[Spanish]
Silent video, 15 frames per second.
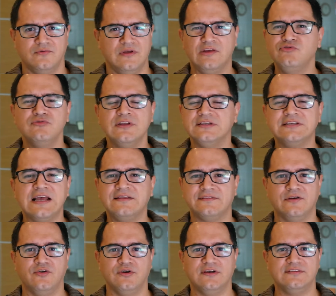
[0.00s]
Es un desastre
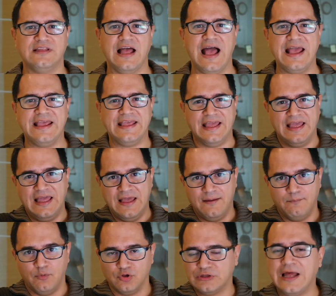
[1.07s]
lo que está. Hay que
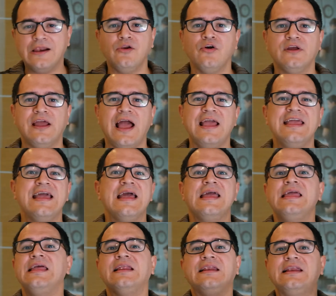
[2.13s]
votar lo que hay
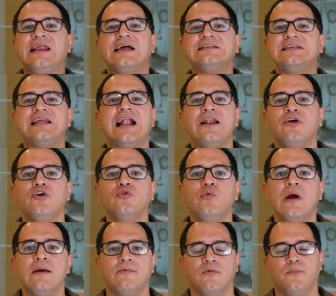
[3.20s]
y rehacer algo
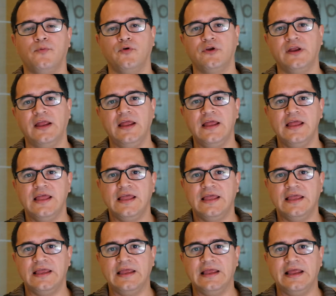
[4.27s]
nuevo, porque
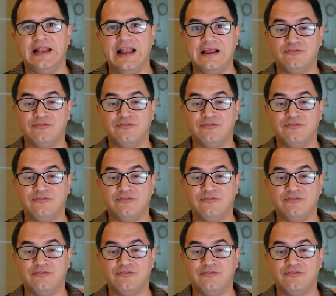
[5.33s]
eh, la